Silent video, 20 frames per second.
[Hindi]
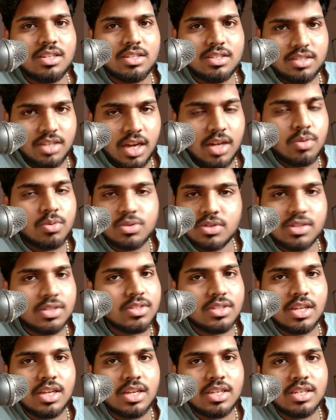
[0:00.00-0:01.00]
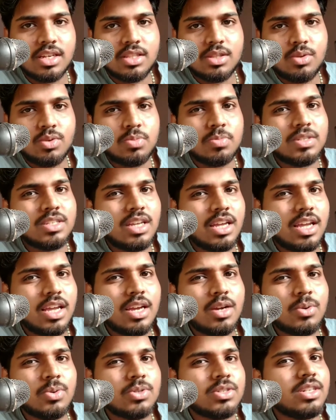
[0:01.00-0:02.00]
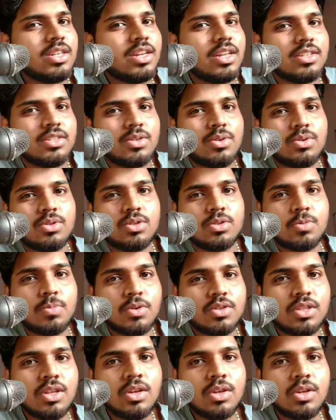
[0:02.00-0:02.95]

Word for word: चार क्वेश्चन दिए जाते हैं उसमें से एक क्वेश्चन ऐसा होता है जो बहुत ही